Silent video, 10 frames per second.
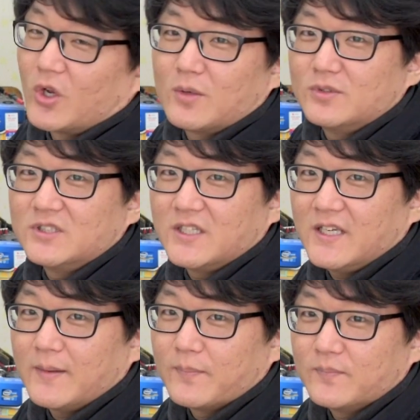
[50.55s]

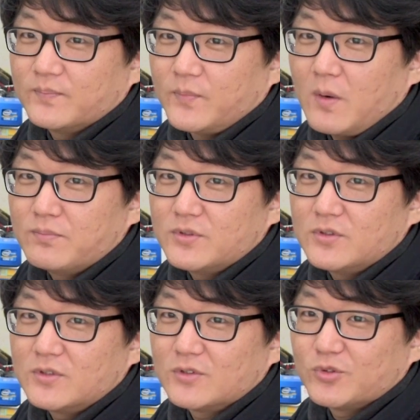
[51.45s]
여러분들이
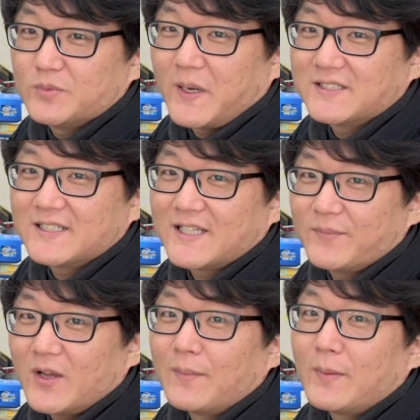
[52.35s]
펌프를 구입하시게
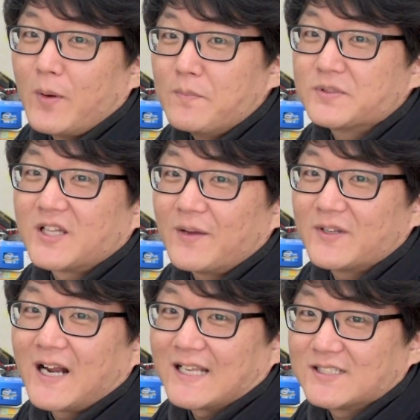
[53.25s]
되면 아마
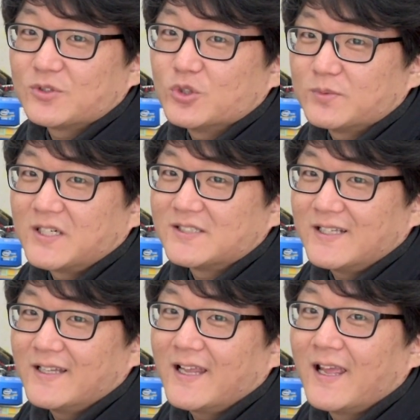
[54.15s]
펌프탑이랑 같이 구입을 하실
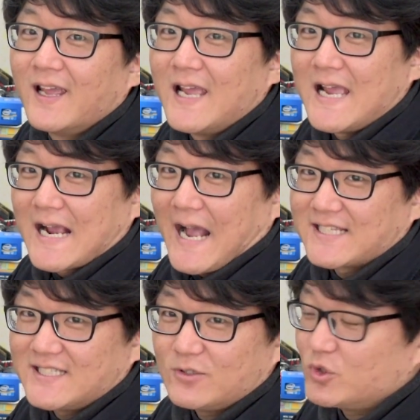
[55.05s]
텐데,
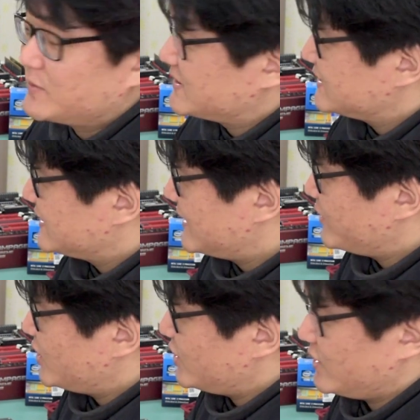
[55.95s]
같이 구입하시게
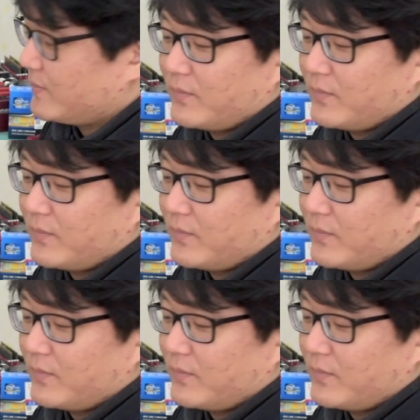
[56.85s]
되면